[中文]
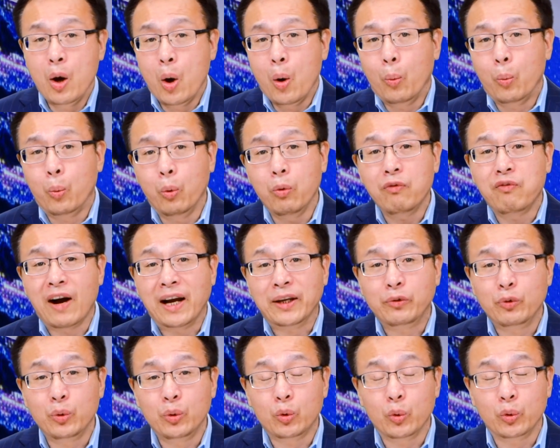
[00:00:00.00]
五反
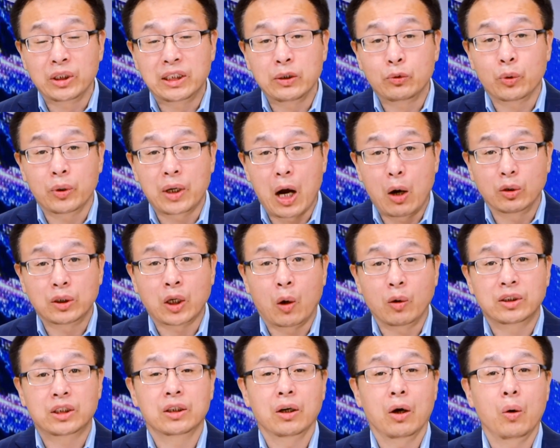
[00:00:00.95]
运动进入高潮
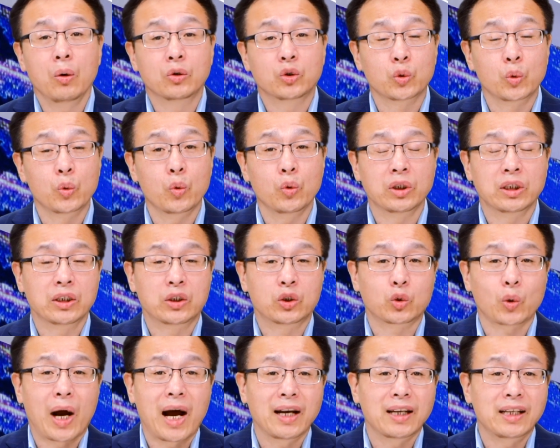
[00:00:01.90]
之后，中共是
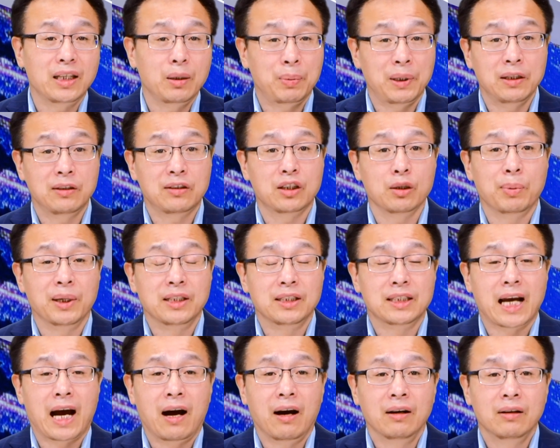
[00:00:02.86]
抓了一批资本
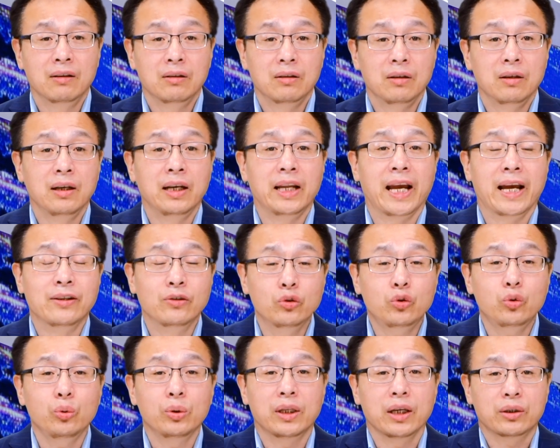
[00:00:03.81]
家，连
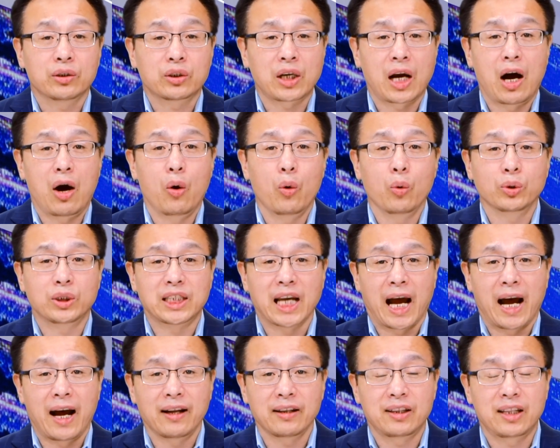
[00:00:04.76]
续的抄
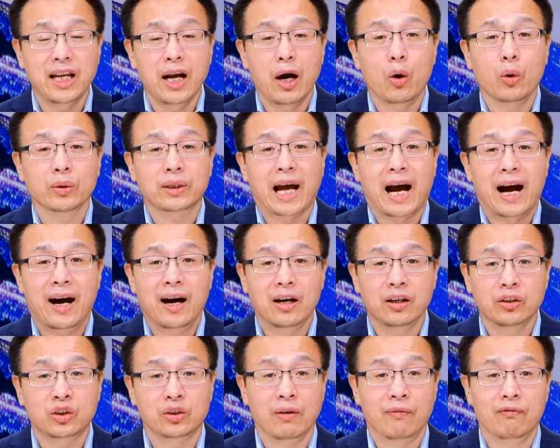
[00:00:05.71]
家、吊打
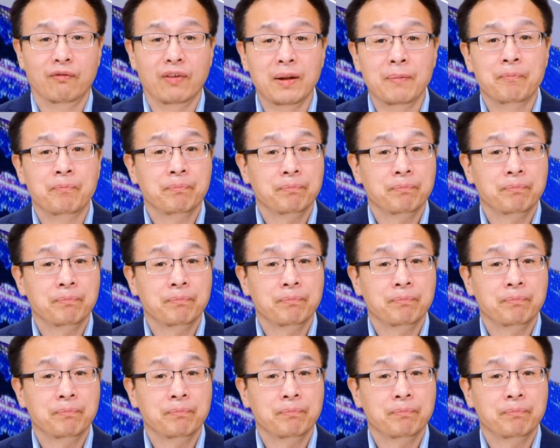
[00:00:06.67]
和审问，